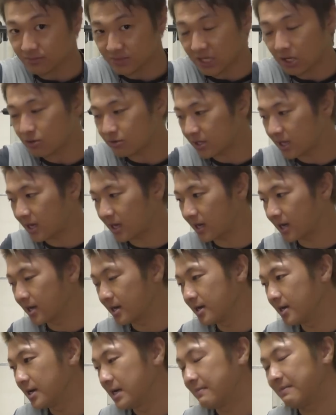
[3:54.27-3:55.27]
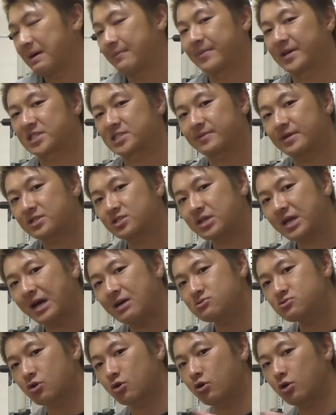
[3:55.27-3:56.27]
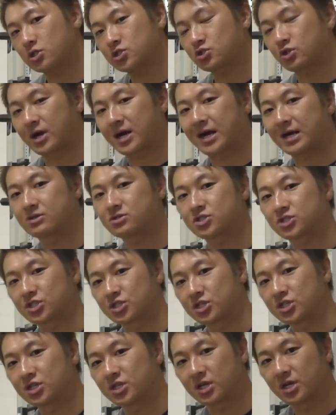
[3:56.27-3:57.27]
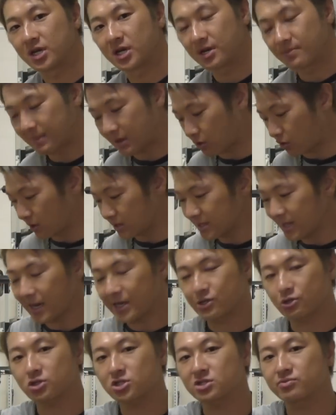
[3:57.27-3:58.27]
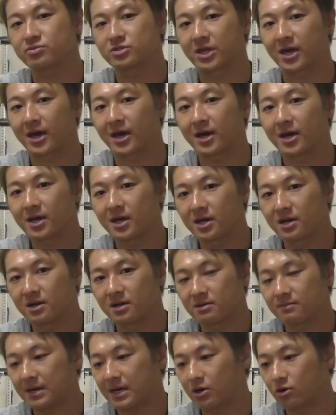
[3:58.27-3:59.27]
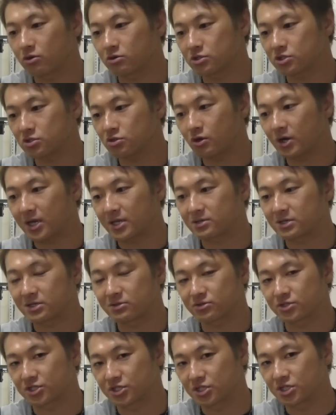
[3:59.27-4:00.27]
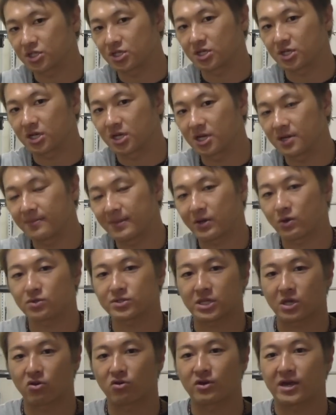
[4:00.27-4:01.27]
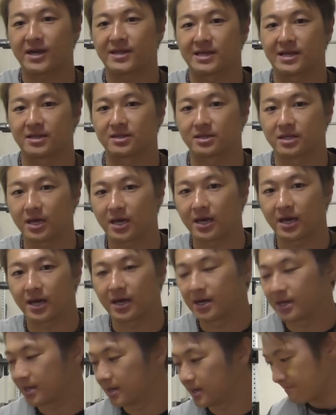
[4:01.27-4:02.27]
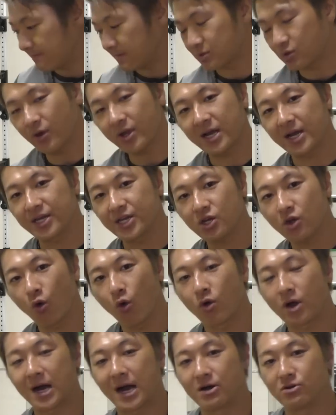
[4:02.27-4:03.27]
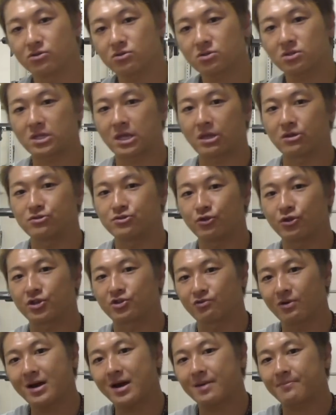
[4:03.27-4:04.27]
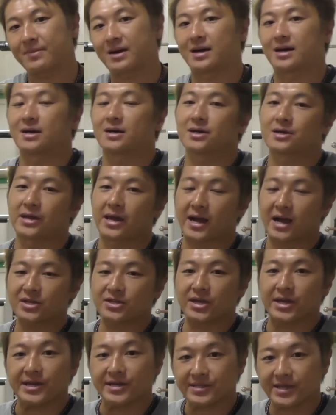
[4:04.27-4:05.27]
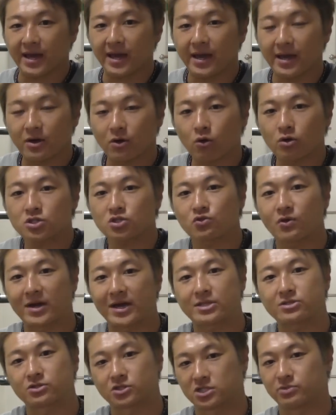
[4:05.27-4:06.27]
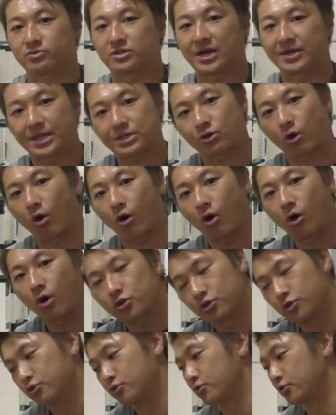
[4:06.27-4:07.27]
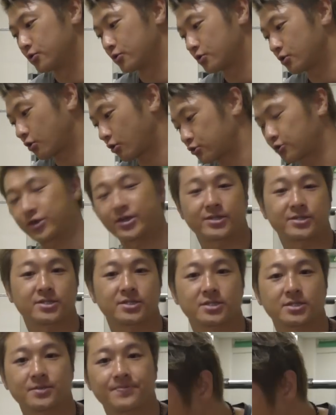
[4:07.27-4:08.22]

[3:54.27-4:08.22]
なので、まあ、別々買うとコスト上がるし、まあ、これならひとつぶで、まあ、ろくじゅっこあるし よんせんごひゃくえんなんで、まあ、どれかいっこを買うっていうよりは、まあ、結果的にねコストは安く済むかなということです。